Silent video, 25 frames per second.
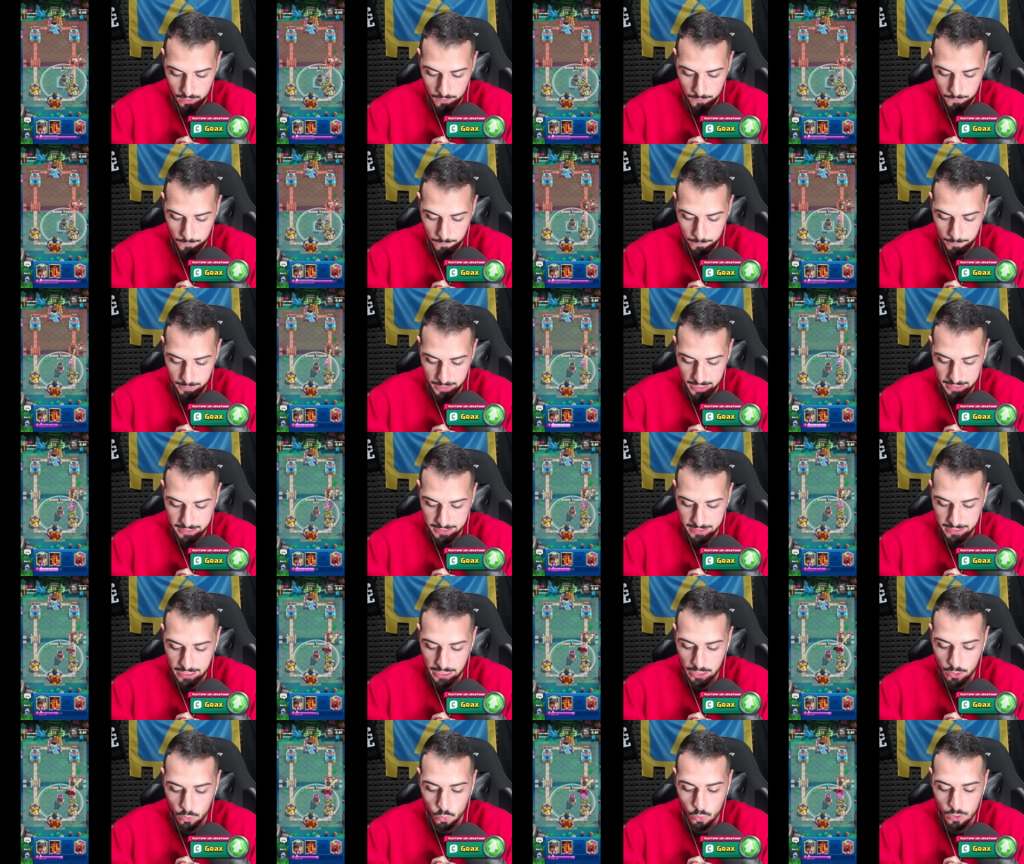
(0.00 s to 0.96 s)

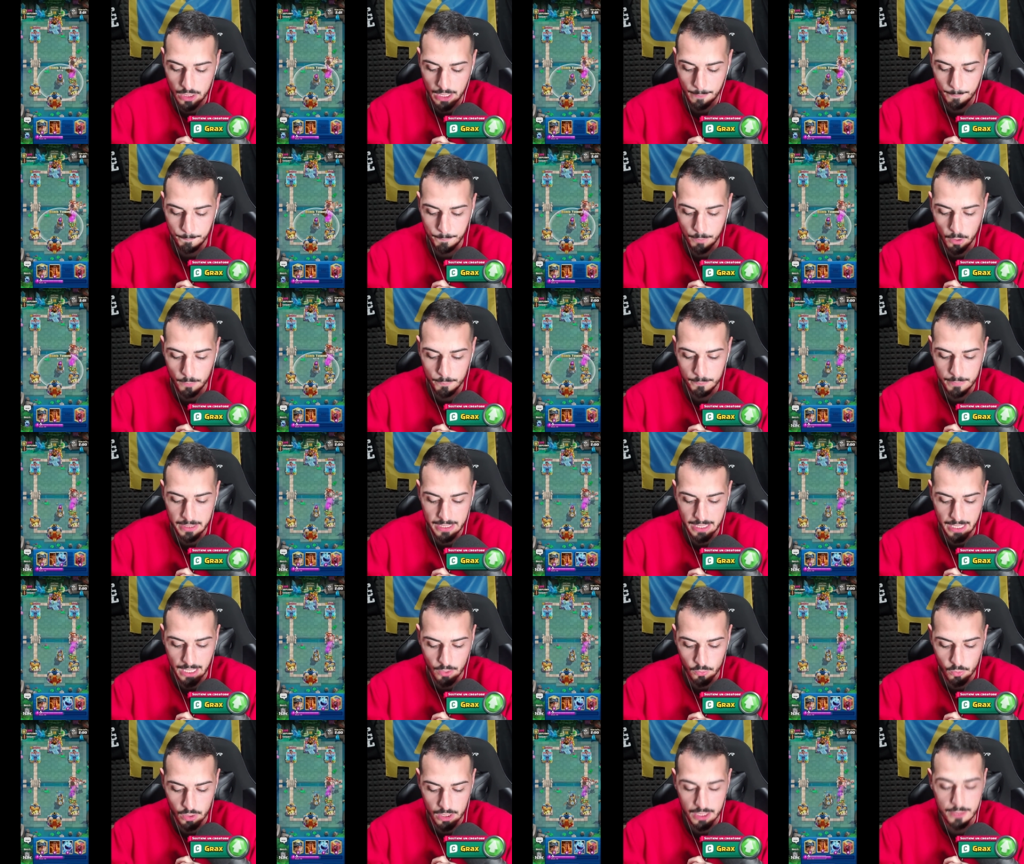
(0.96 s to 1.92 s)
Mette una Bombi
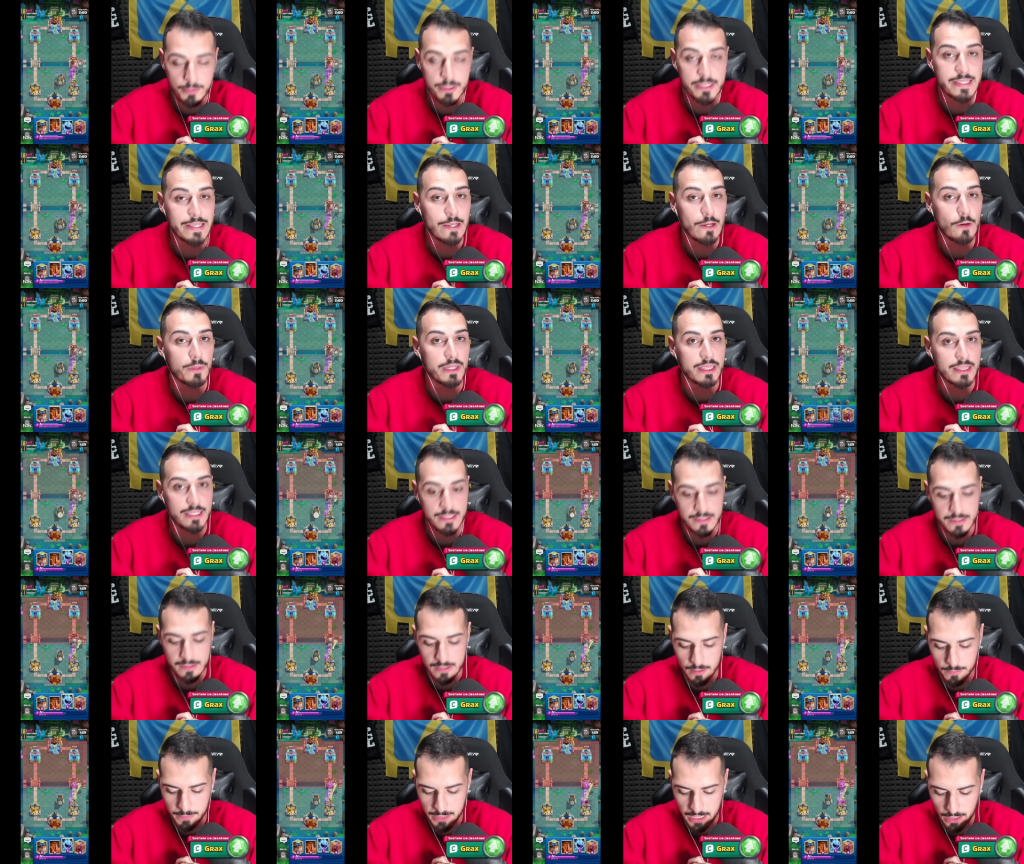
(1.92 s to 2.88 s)
Tower. Pensavo
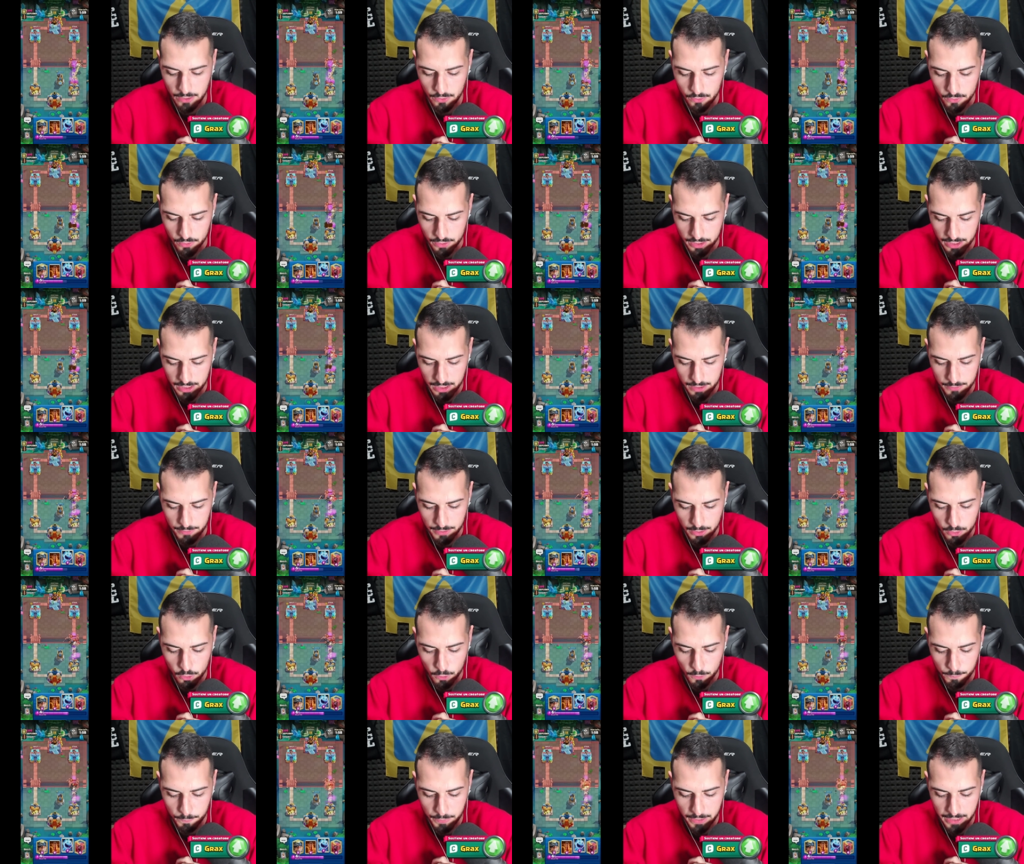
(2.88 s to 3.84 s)
mettesse il minatore eh, per
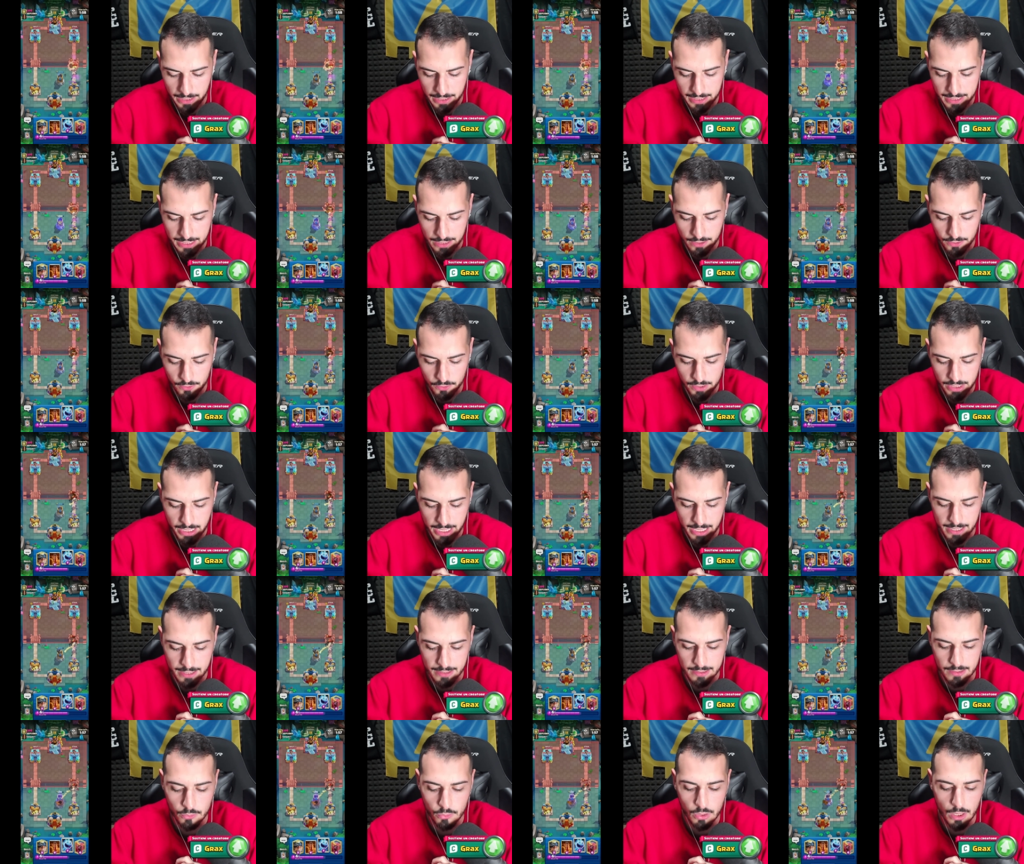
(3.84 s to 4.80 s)
colpire il cannon
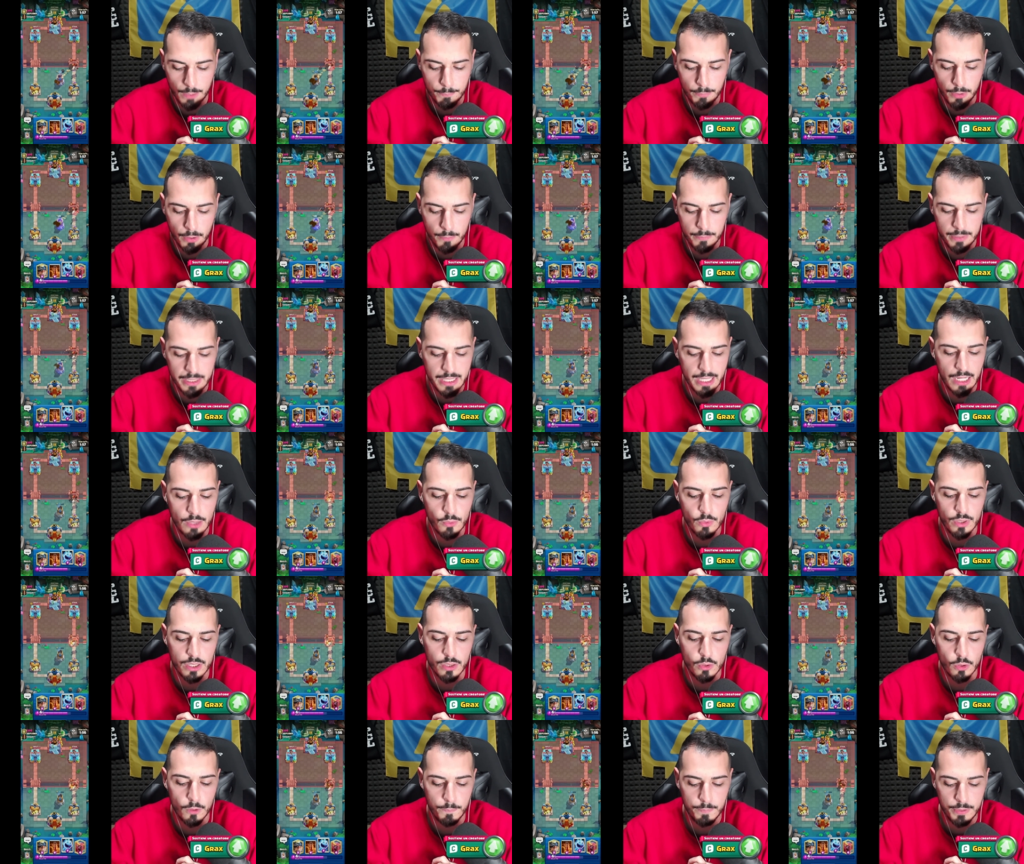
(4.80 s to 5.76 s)
cart. Quella Bombi
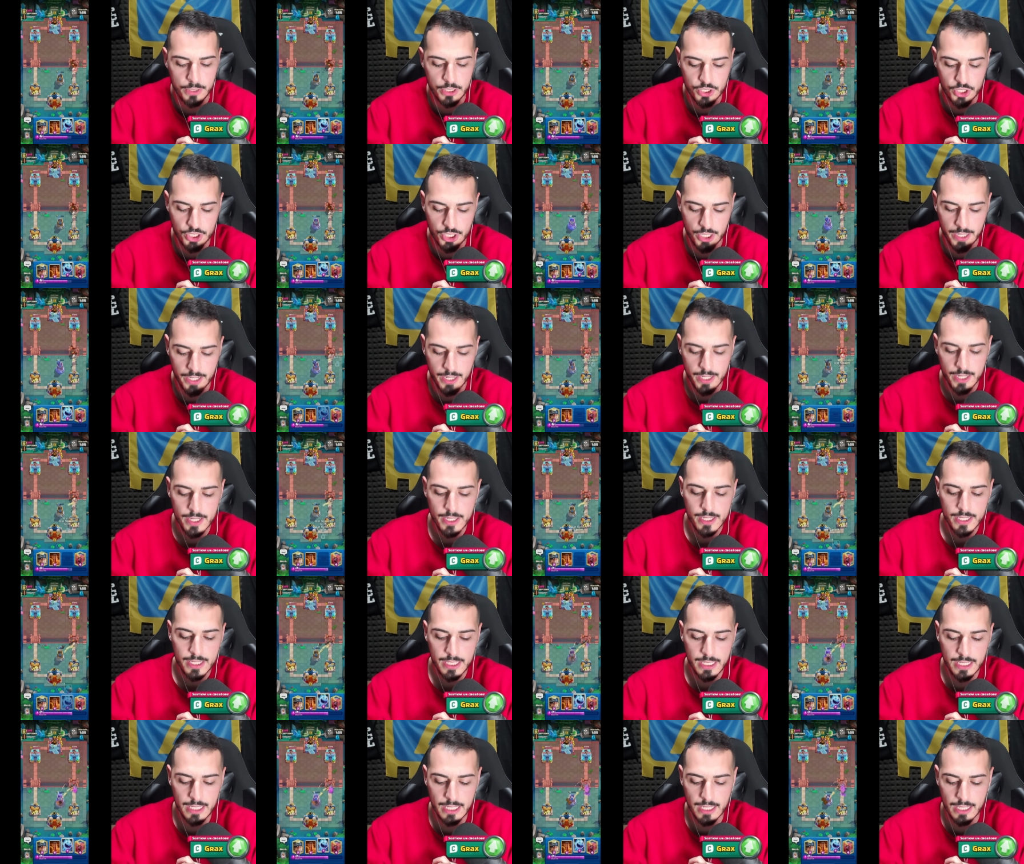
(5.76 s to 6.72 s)
Tower colpisce
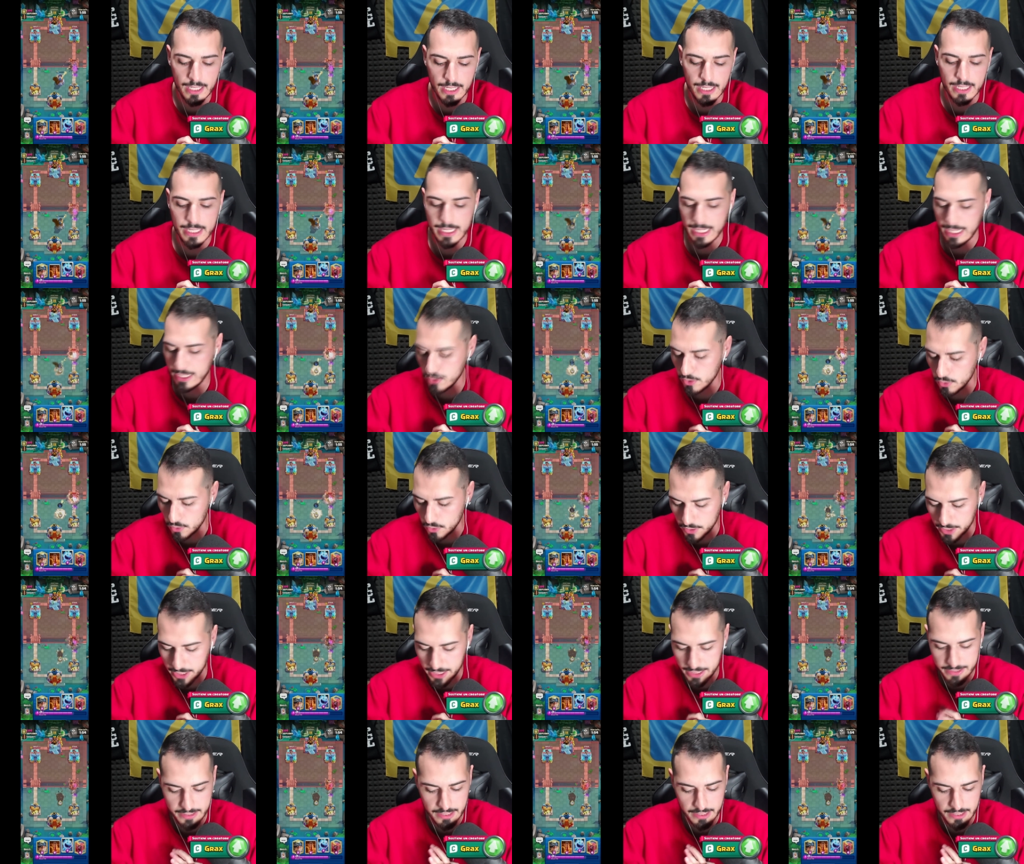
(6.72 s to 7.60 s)
il cannone.